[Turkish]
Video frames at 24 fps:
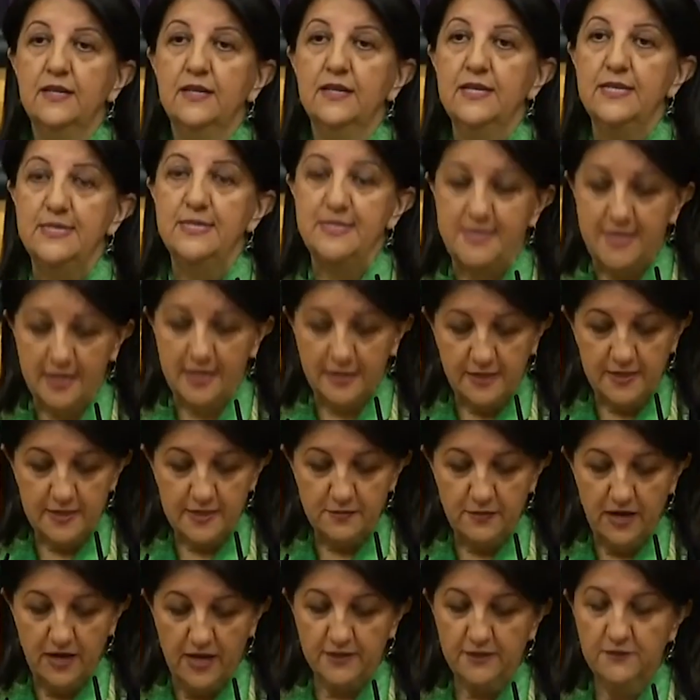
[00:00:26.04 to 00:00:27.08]
8
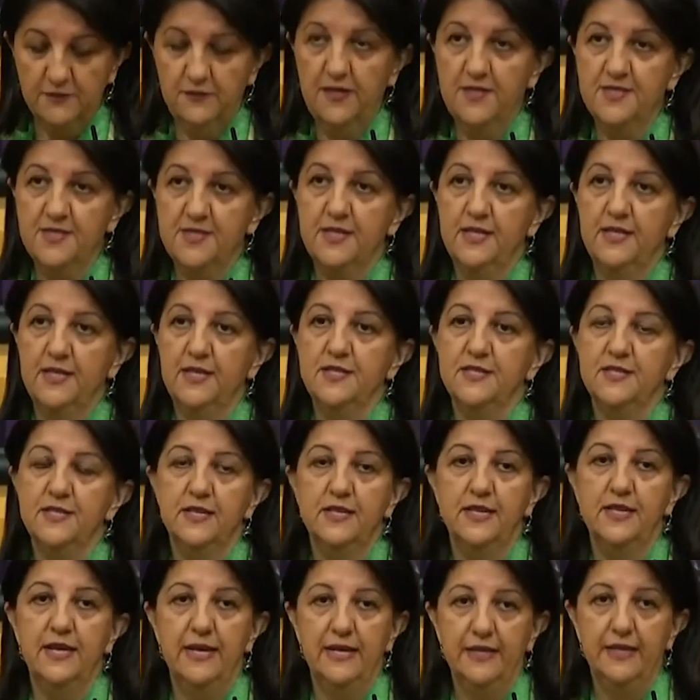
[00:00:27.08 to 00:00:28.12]
Mart
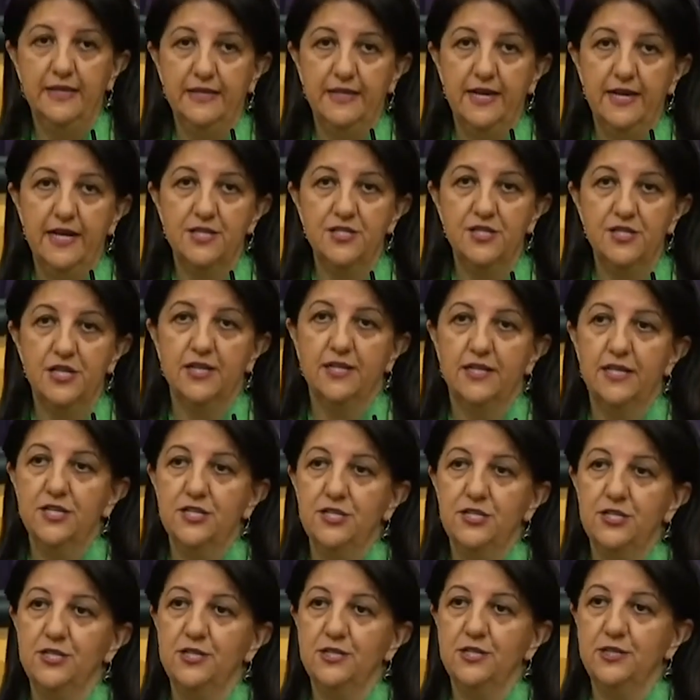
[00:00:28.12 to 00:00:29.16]
vesilesiyle
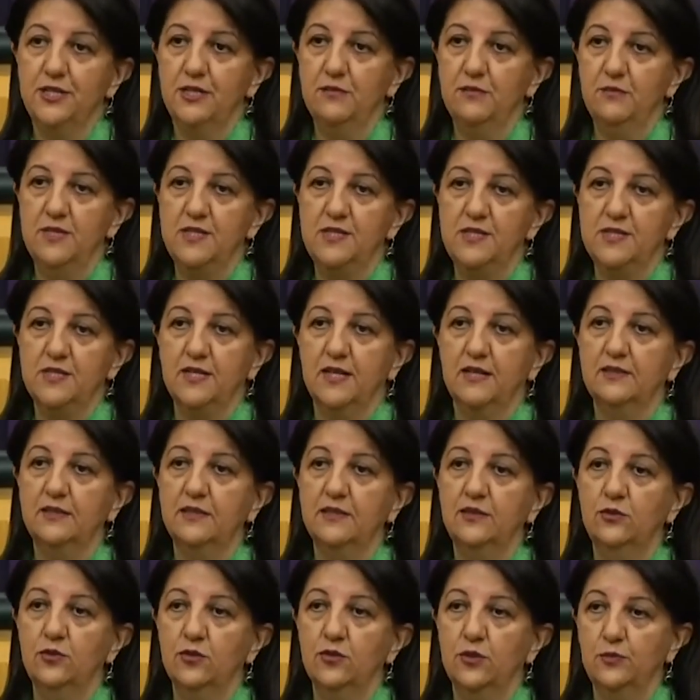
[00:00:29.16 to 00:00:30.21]
gerçekleştirdiğimiz
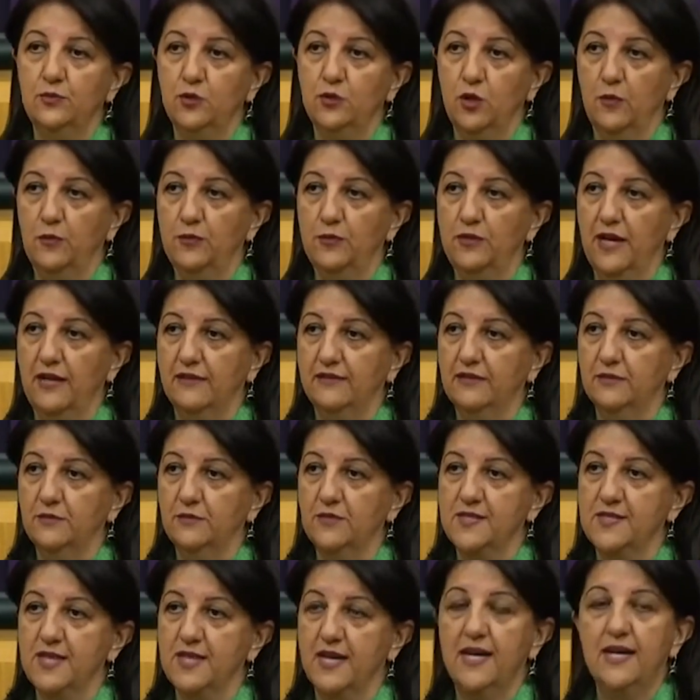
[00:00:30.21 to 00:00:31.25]
kadın grup
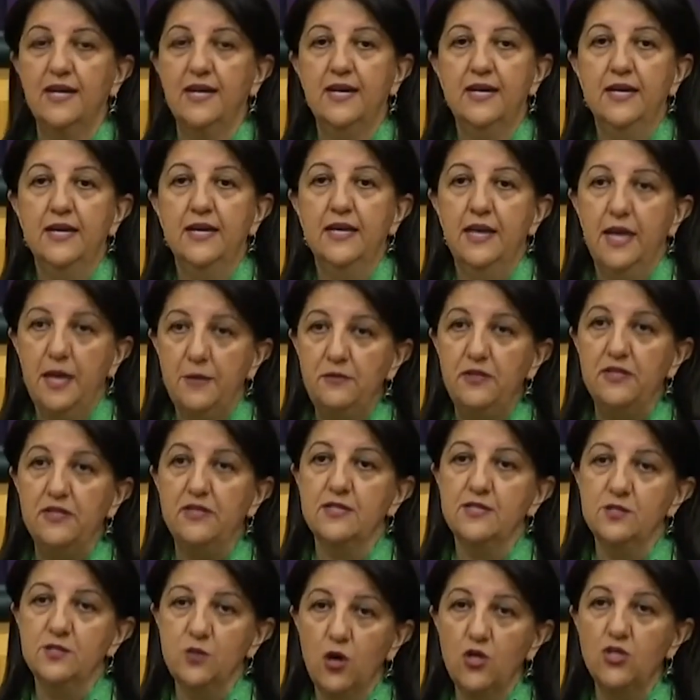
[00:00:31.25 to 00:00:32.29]
toplantımıza
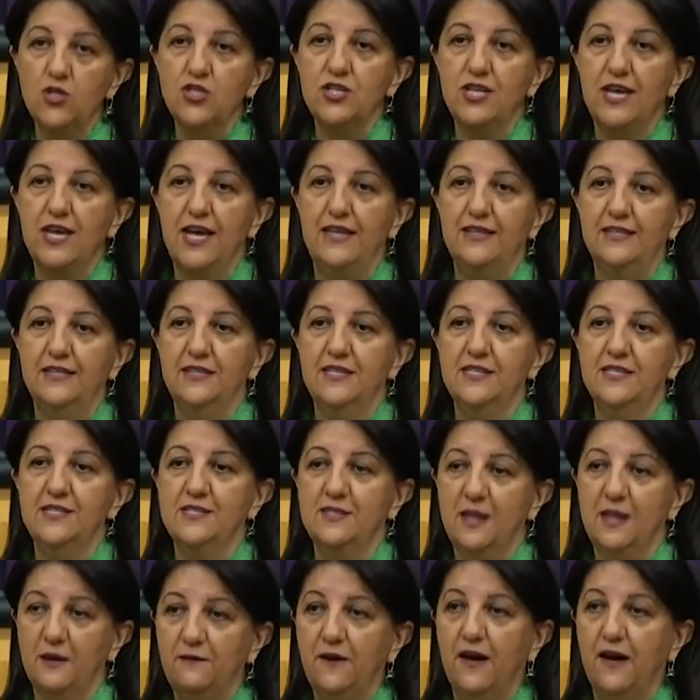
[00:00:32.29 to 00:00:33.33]
hepiniz hoş geldiniz,
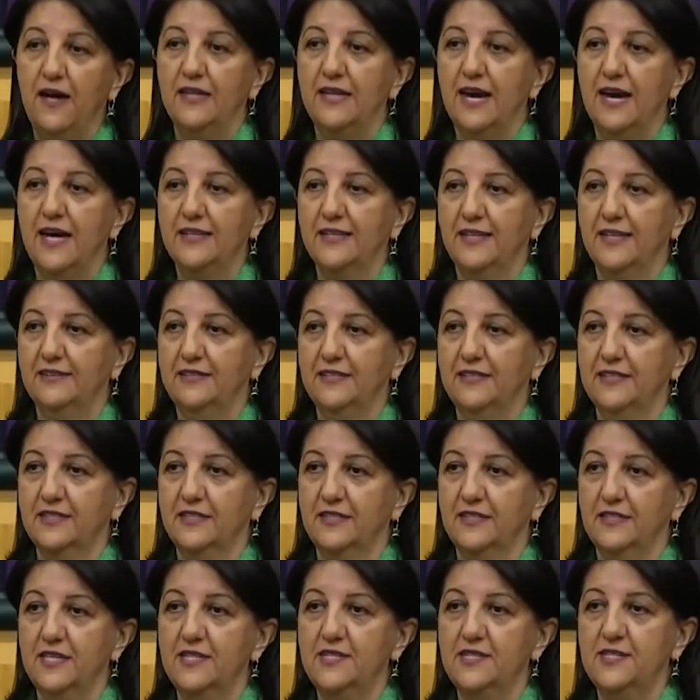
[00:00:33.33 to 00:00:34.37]
sefalar
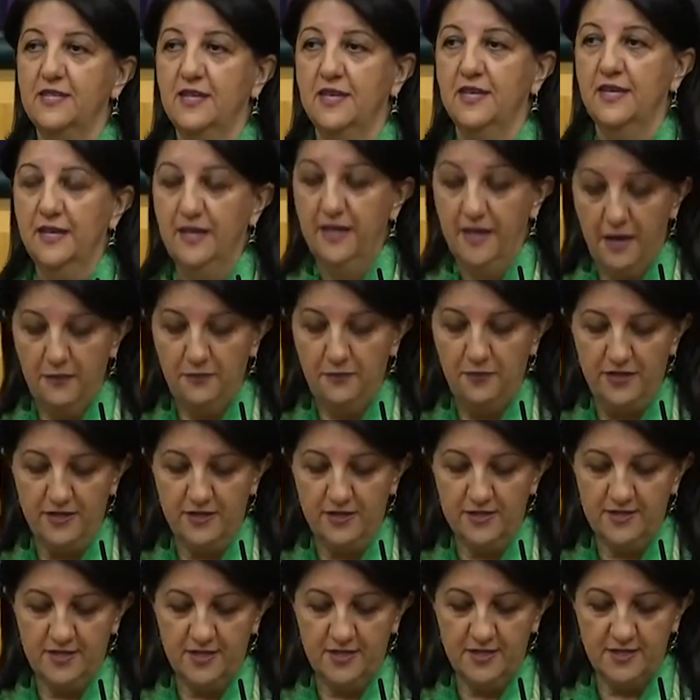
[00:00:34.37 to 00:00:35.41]
getirdiniz.
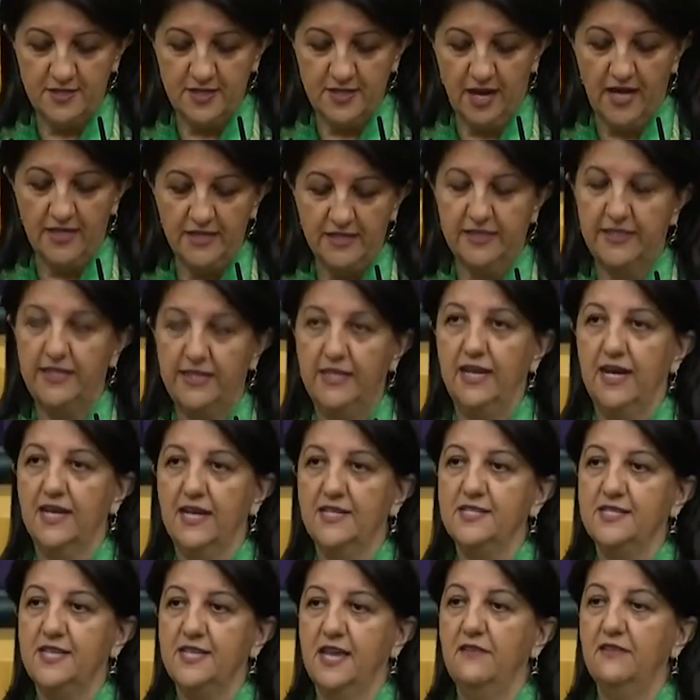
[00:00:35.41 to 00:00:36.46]
Hepinizi saygıyla,
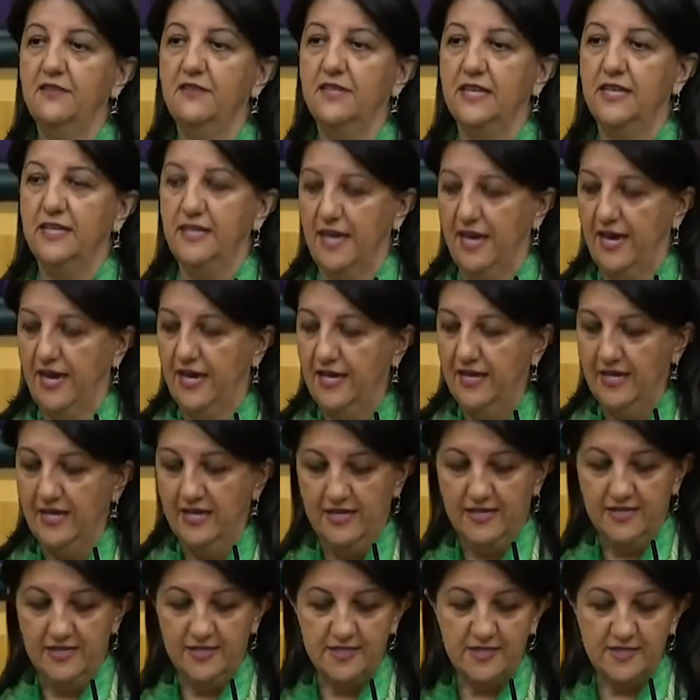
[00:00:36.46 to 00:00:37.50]
sevgiyle
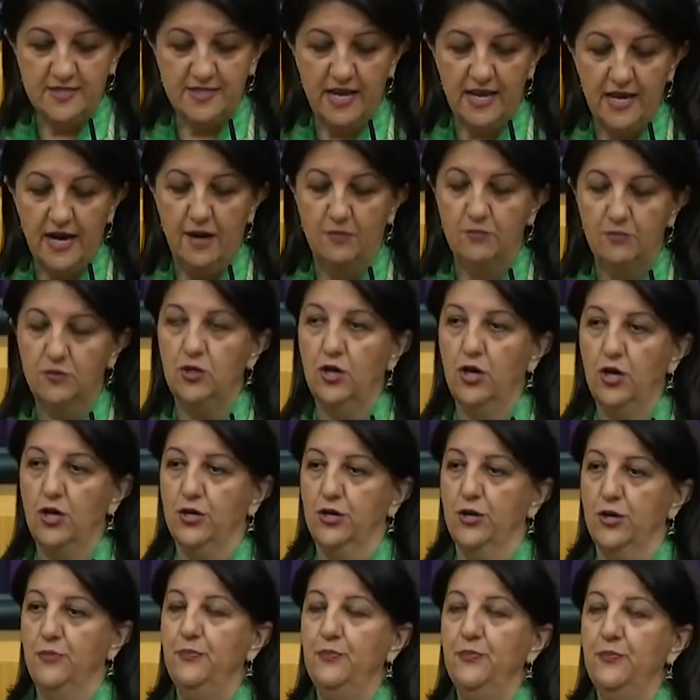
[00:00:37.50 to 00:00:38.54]

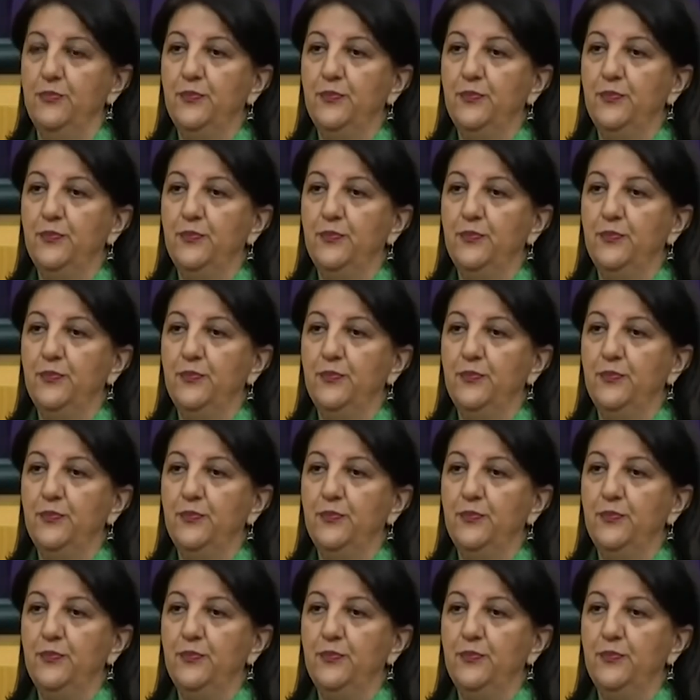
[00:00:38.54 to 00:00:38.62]
selamlıyorum.